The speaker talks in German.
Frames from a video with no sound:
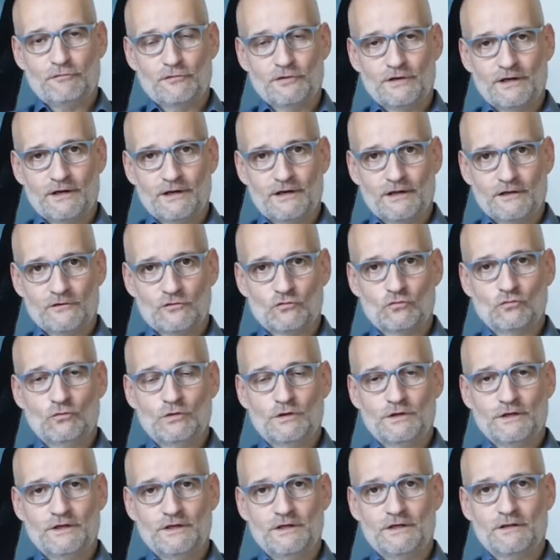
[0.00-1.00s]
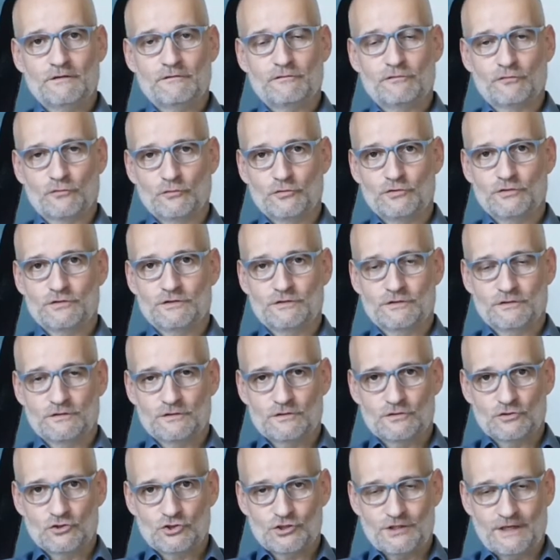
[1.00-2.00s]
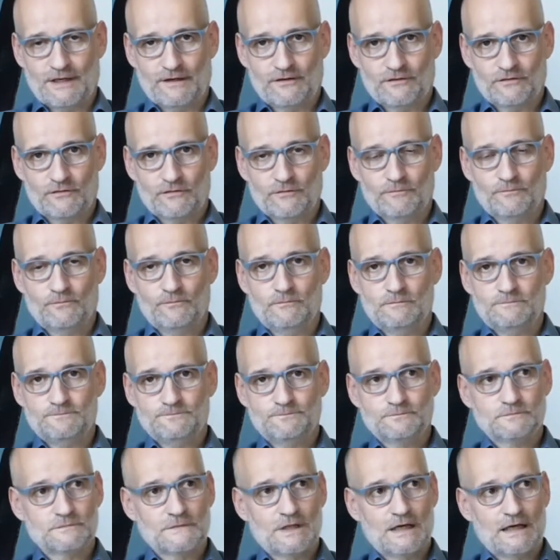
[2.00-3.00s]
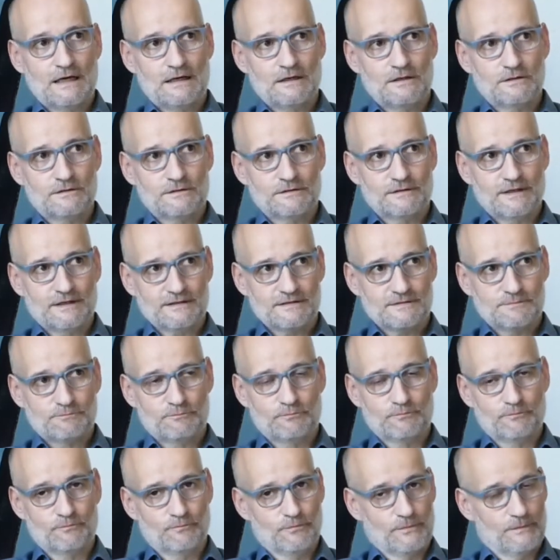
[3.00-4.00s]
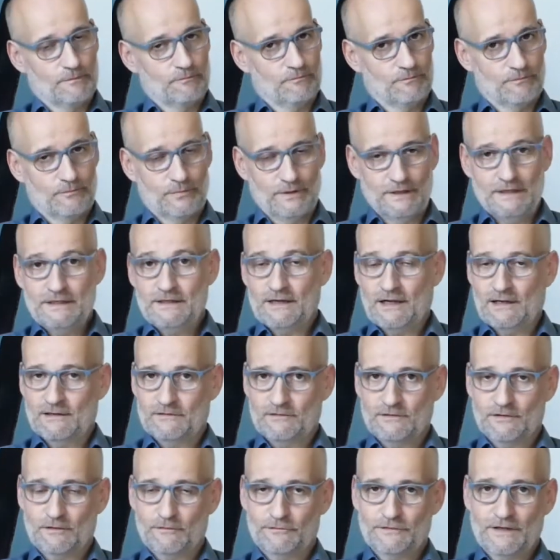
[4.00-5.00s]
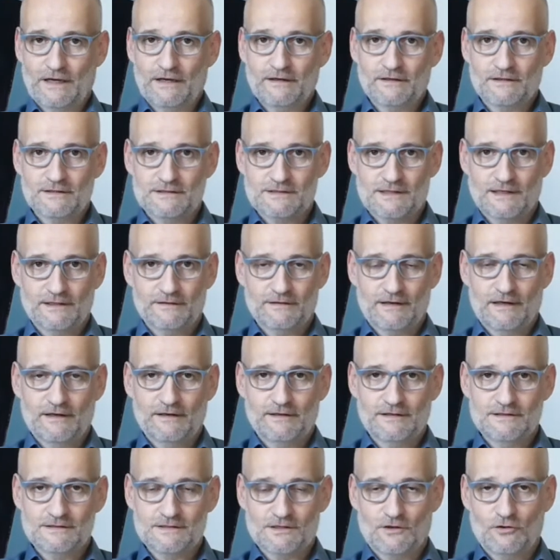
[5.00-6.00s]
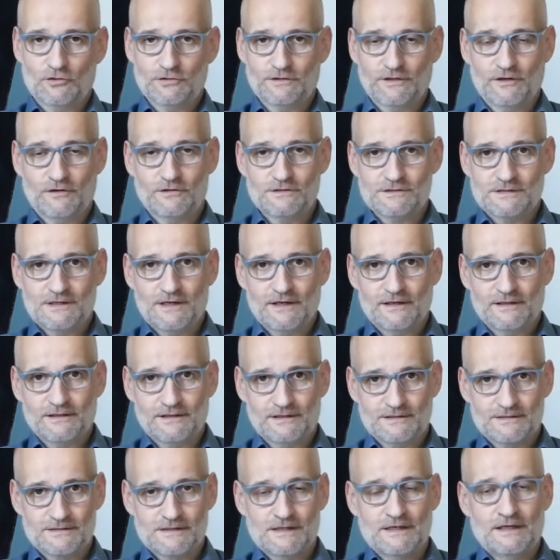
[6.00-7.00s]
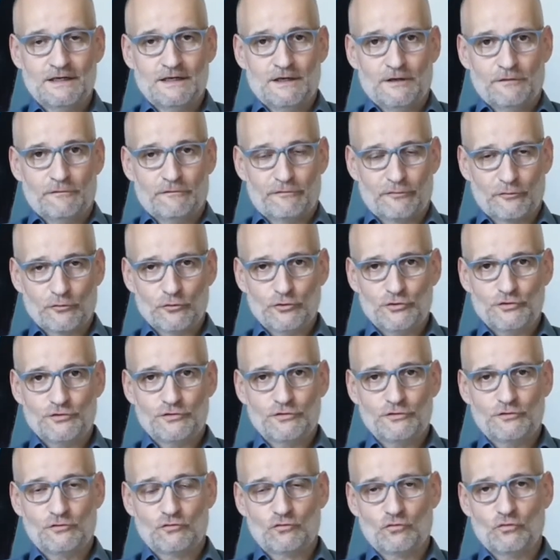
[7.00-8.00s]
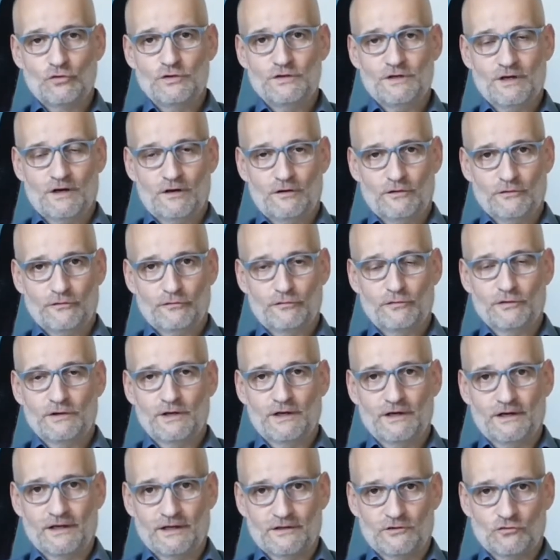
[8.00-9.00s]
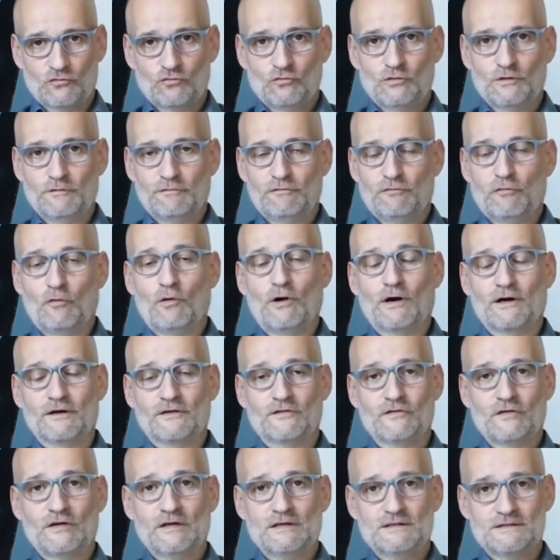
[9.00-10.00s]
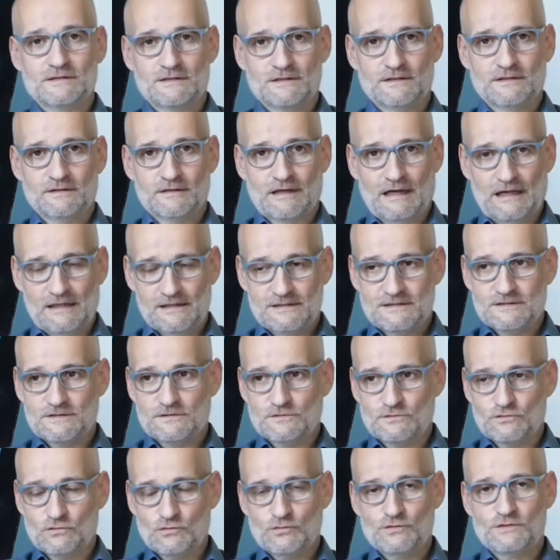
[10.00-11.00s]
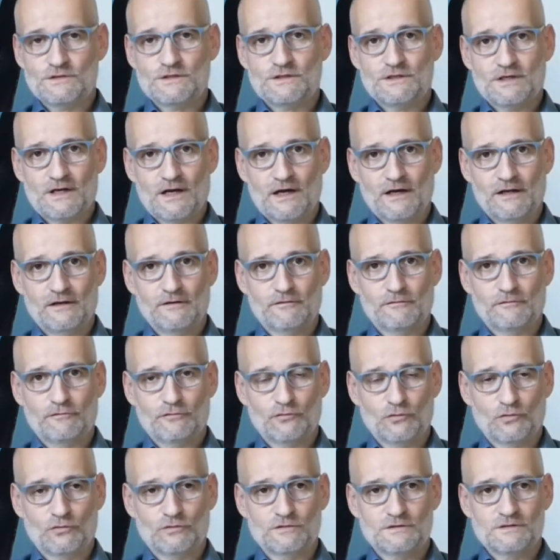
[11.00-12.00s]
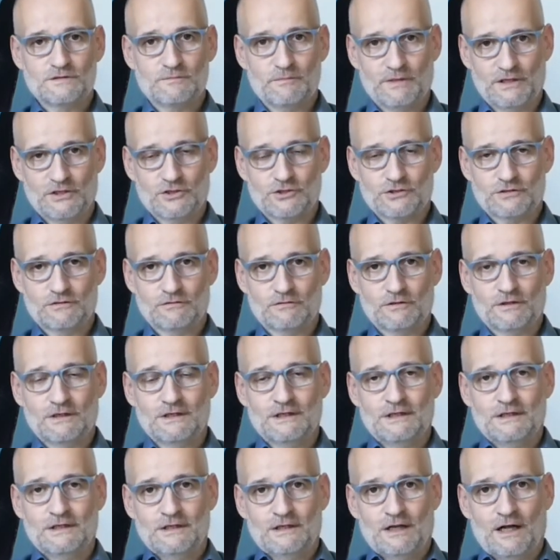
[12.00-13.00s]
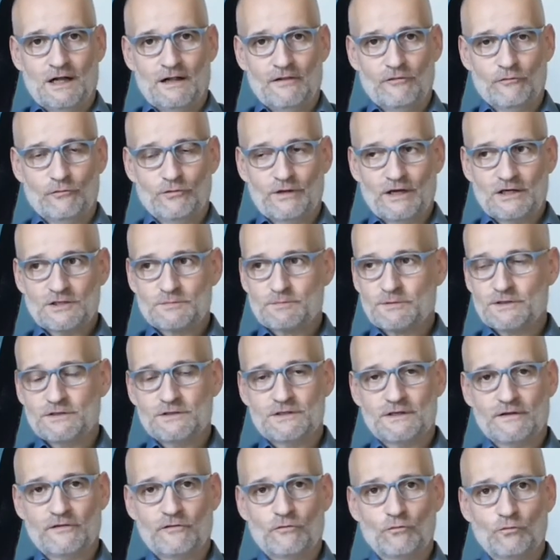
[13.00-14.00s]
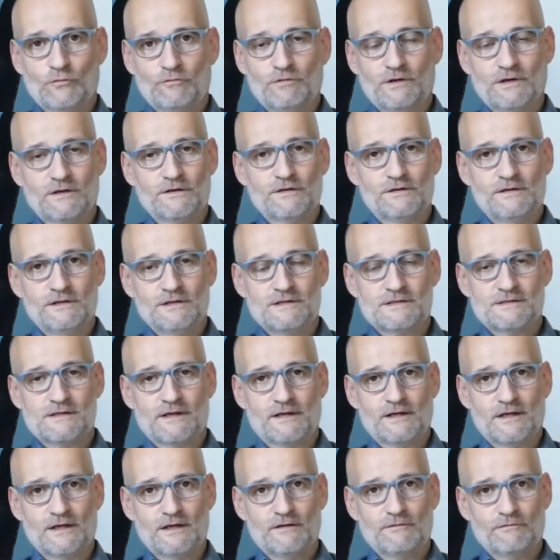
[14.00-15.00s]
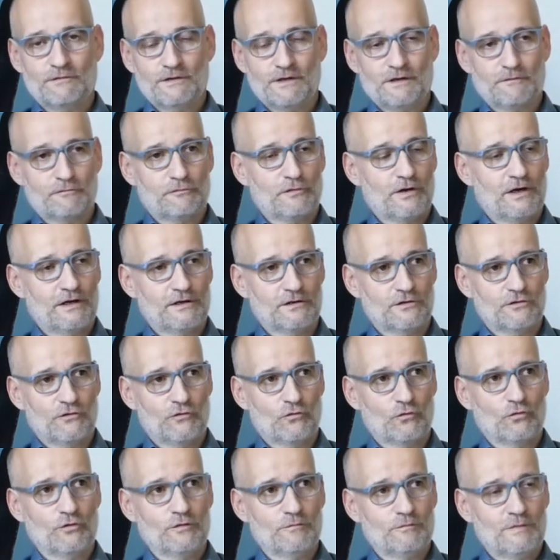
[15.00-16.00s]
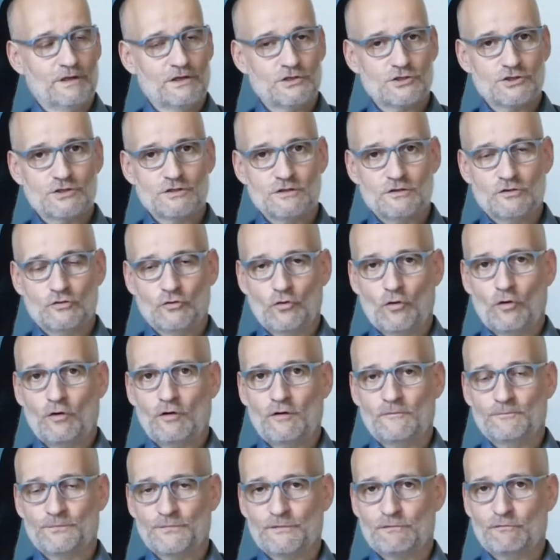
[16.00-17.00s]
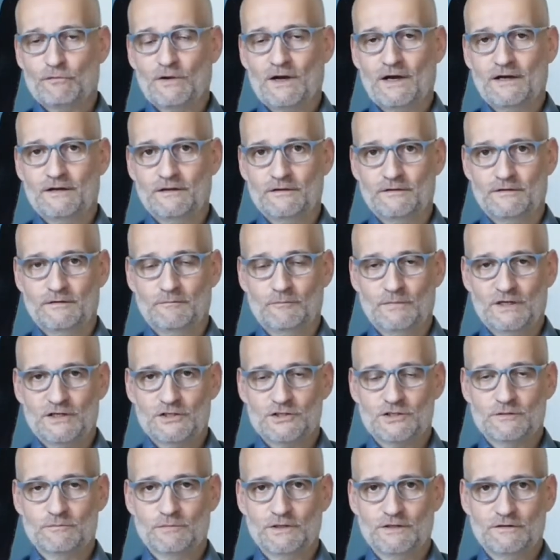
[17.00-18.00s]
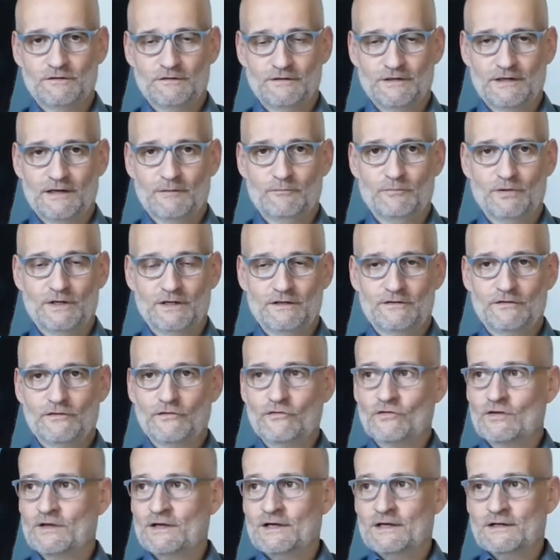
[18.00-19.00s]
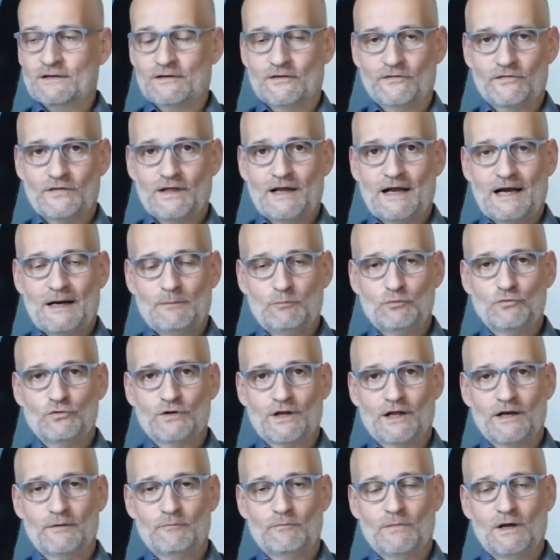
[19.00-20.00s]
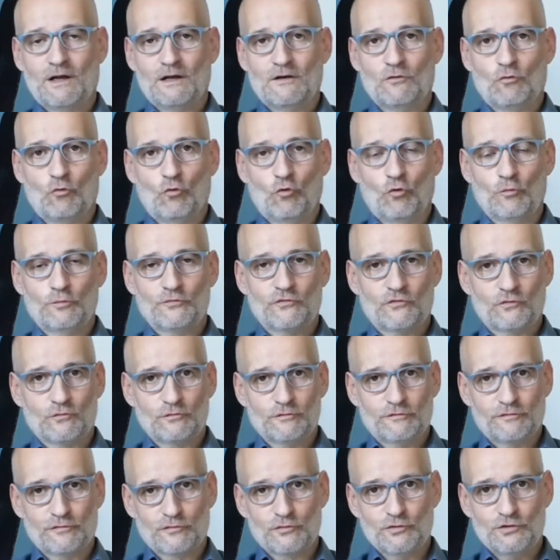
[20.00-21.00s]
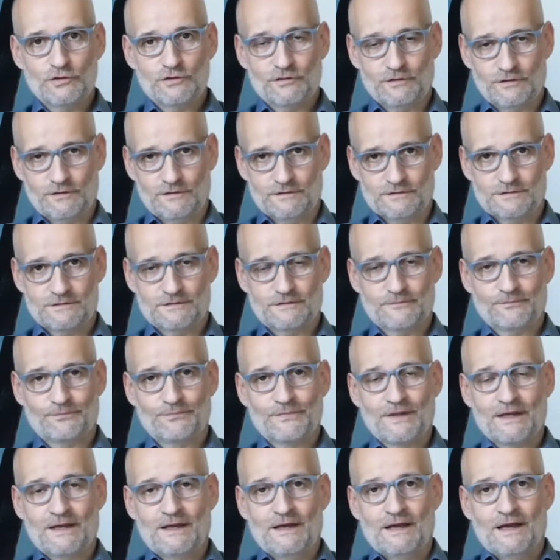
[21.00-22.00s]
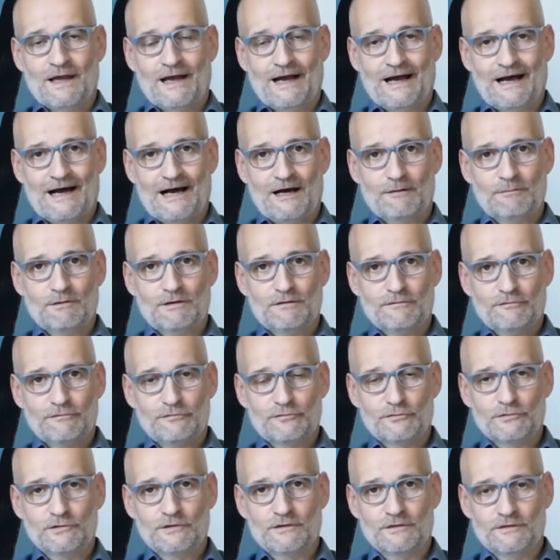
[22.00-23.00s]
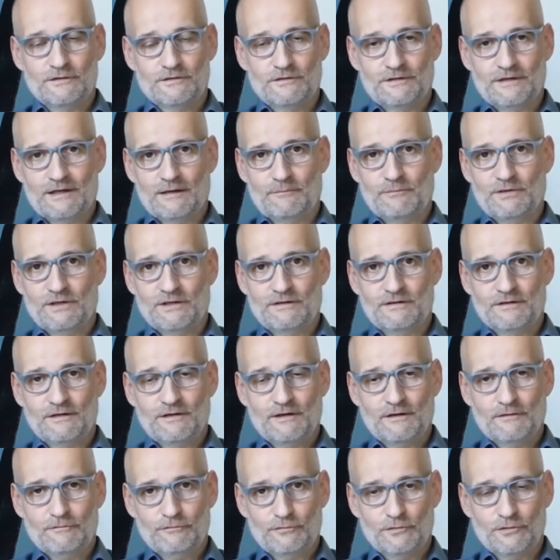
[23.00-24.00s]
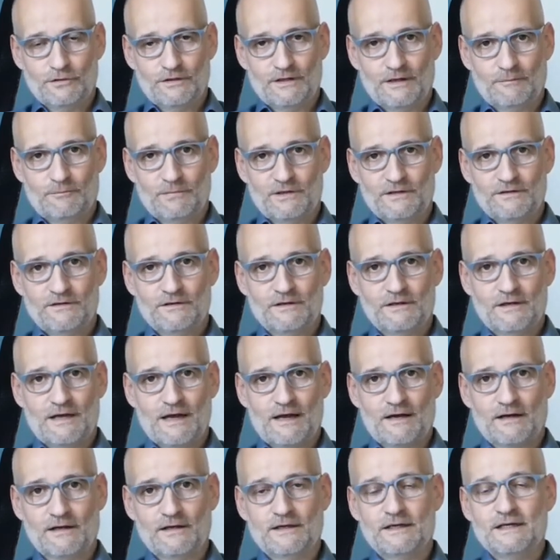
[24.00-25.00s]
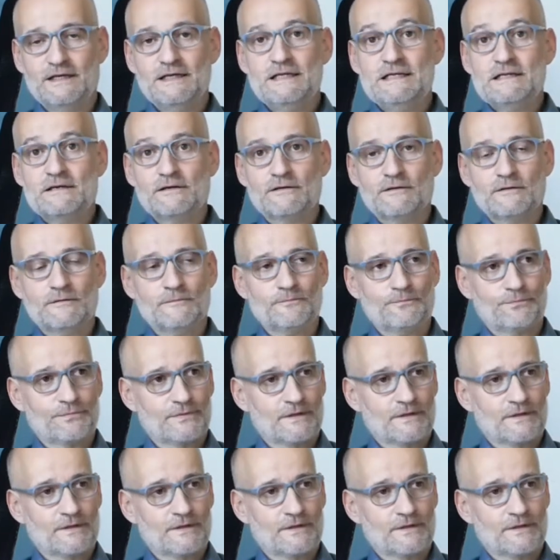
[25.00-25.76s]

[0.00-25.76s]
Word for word: von der Natur in den Früchten steckt. Das beinhaltet auf der anderen Seite allerdings auch die Aussage, dass Früchte durchaus von der Natur vorgesehen sind als Süßigkeiten für uns Menschen. Also da spricht jetzt nun wirklich nichts dagegen, weder für einen gesunden Menschen noch für einen Menschen mit Diabetes, dass der ab und an mal Obst und Früchte isst. Aber für Diabetiker, für DiabetikerInnen